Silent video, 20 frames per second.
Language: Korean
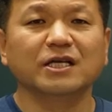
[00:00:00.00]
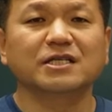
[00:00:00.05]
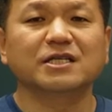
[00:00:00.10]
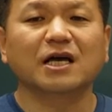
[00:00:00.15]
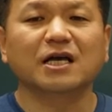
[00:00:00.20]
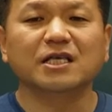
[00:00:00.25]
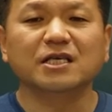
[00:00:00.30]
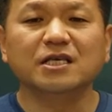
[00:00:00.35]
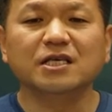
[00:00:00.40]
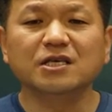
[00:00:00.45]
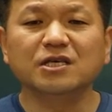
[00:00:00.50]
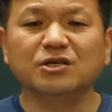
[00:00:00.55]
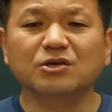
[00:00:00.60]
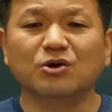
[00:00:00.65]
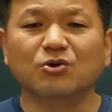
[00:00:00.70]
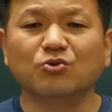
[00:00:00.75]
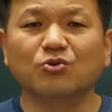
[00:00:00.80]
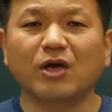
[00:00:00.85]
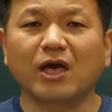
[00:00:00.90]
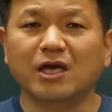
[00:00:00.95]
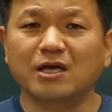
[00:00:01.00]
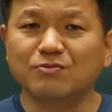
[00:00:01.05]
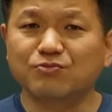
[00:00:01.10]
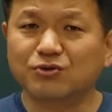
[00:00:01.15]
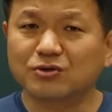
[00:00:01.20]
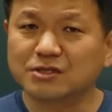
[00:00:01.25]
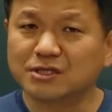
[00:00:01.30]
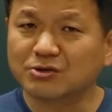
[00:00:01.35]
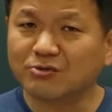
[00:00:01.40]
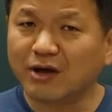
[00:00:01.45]
자, 이 경우 A
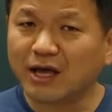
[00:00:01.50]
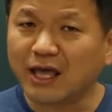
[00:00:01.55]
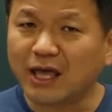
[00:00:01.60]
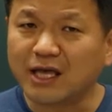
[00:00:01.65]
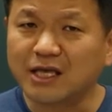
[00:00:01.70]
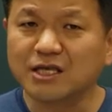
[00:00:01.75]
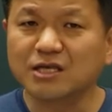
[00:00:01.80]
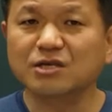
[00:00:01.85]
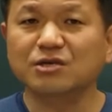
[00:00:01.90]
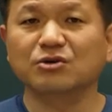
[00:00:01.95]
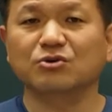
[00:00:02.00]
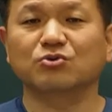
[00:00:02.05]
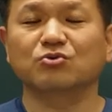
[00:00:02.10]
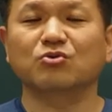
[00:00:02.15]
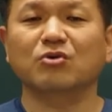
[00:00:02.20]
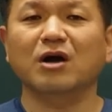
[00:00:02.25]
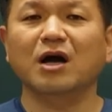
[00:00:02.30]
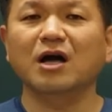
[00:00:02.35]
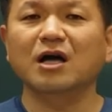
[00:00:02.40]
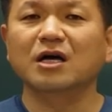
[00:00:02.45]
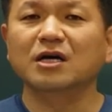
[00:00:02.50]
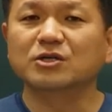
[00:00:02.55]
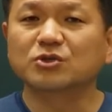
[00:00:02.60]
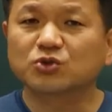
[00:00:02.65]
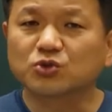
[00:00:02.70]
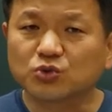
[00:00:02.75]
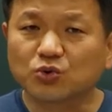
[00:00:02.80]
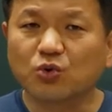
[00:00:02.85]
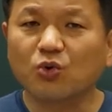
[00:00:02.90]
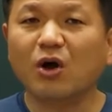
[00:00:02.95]
플러스와 A 경우가
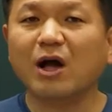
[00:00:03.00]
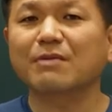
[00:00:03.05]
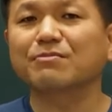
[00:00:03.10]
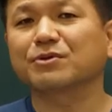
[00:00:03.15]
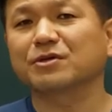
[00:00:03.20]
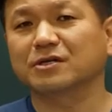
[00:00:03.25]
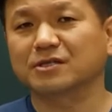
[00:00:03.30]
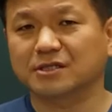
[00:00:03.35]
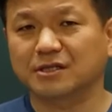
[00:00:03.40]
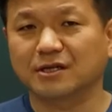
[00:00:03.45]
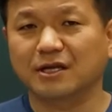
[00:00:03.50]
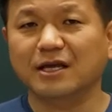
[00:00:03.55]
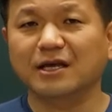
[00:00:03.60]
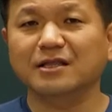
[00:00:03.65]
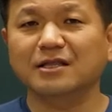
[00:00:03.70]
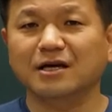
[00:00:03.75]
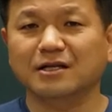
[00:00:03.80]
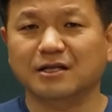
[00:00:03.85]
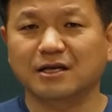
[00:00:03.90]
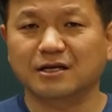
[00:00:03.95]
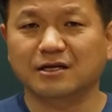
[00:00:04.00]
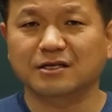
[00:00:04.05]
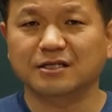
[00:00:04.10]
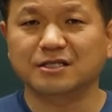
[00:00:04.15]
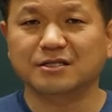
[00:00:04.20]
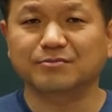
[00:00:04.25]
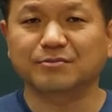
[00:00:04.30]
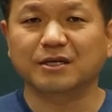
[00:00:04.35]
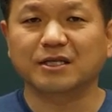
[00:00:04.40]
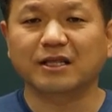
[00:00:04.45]
주로 합격선에 해당되는
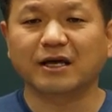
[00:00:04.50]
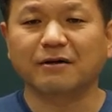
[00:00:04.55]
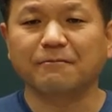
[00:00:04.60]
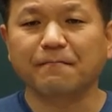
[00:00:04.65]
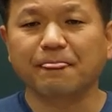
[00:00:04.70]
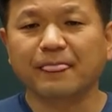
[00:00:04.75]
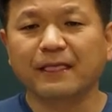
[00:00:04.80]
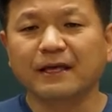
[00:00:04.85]
것입니다.